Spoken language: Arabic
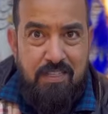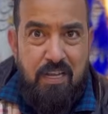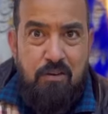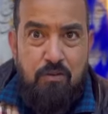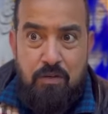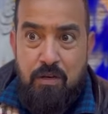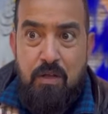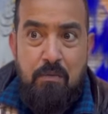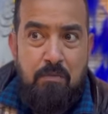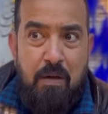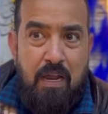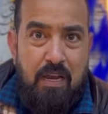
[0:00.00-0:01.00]
تخلون
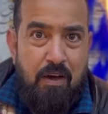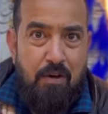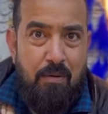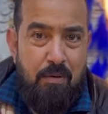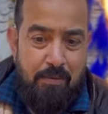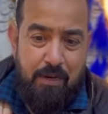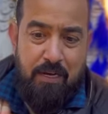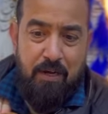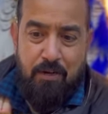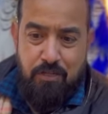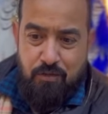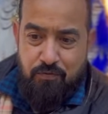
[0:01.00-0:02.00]
بقلاوه ما
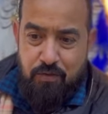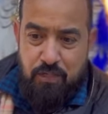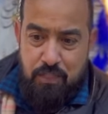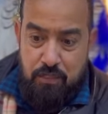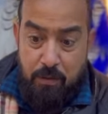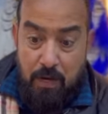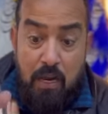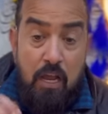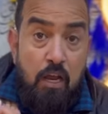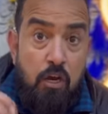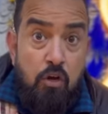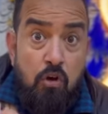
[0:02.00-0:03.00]
بقلاوه شوفوا لي الجمال
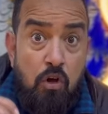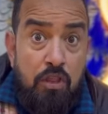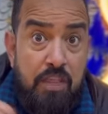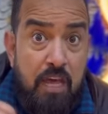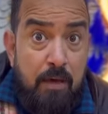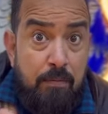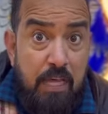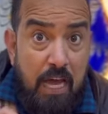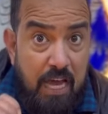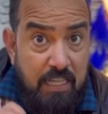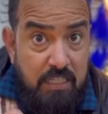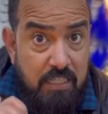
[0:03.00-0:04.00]
لون ذهبي
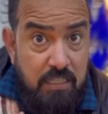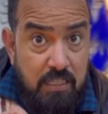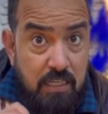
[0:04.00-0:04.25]
حديد